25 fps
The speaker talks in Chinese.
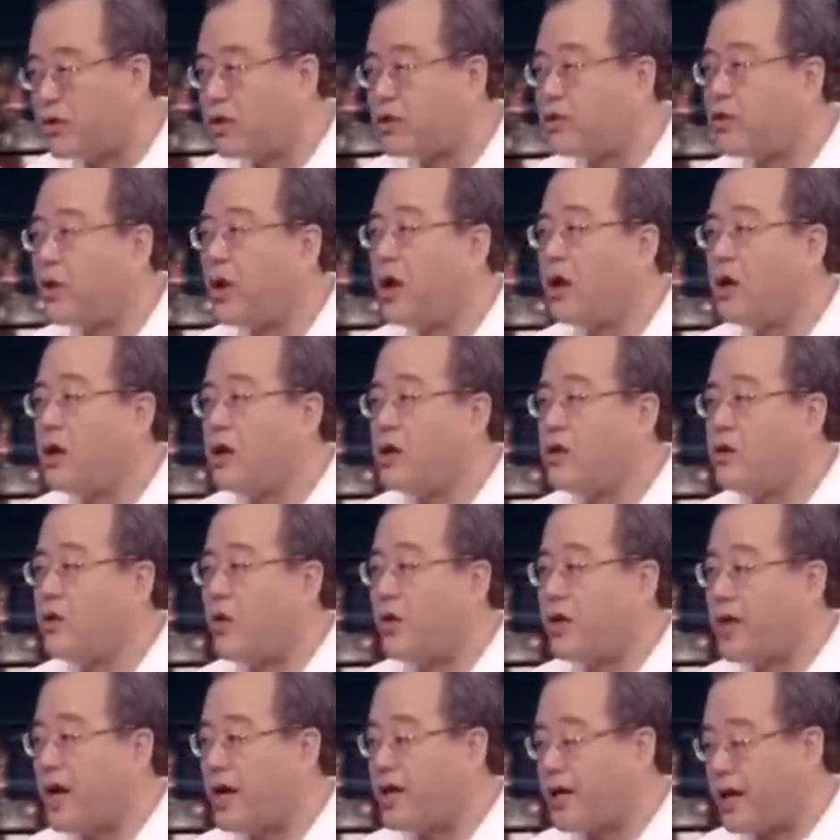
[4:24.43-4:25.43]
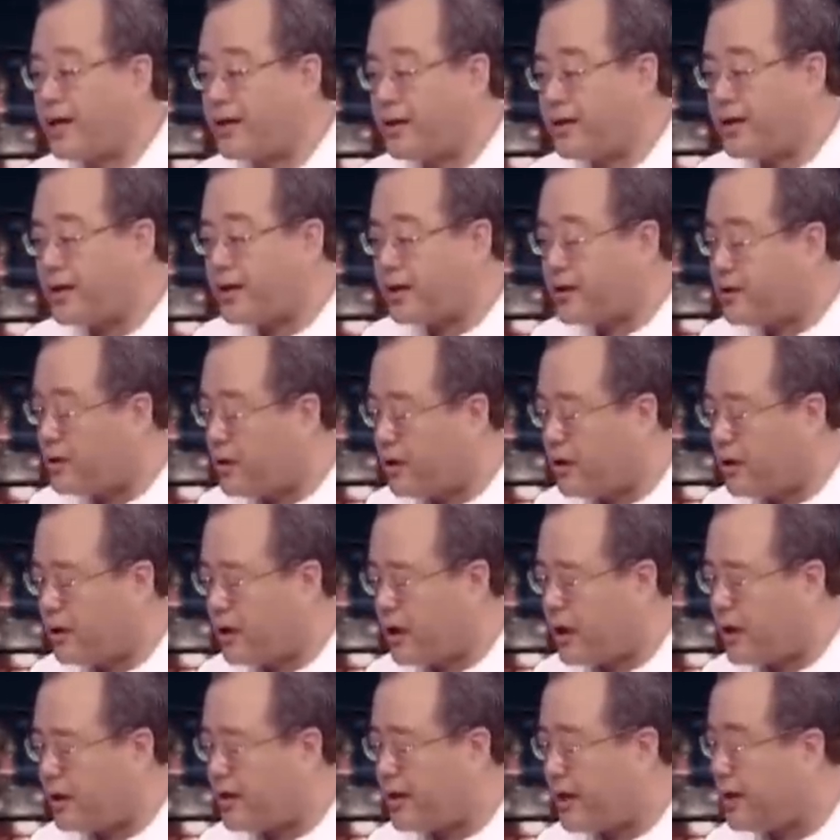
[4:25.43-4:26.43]
或者说有营养的那个
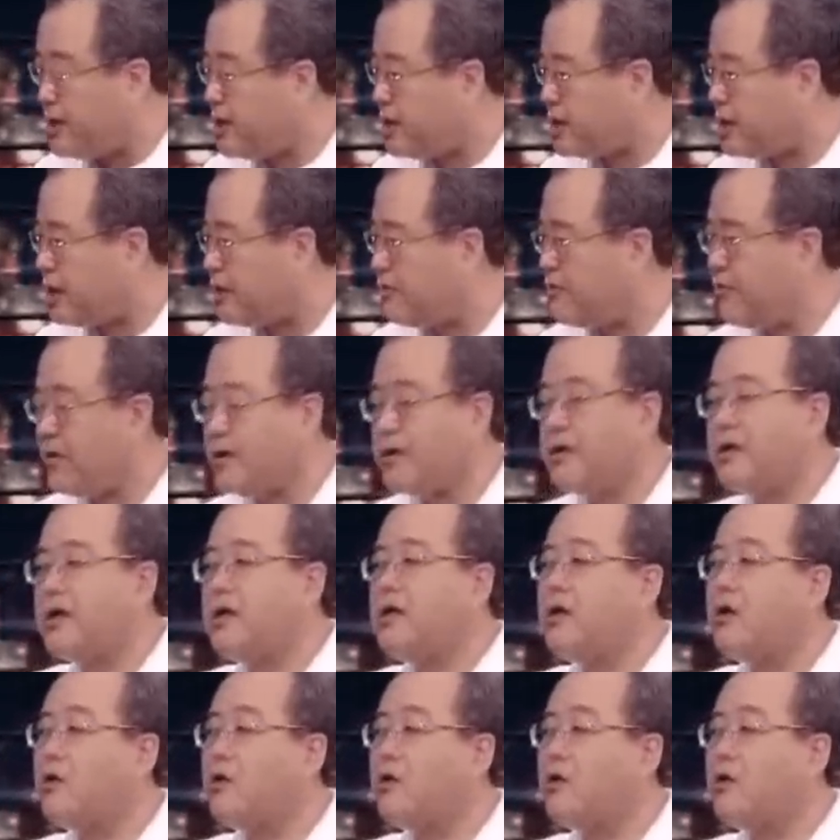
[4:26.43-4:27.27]
啊那样一些成分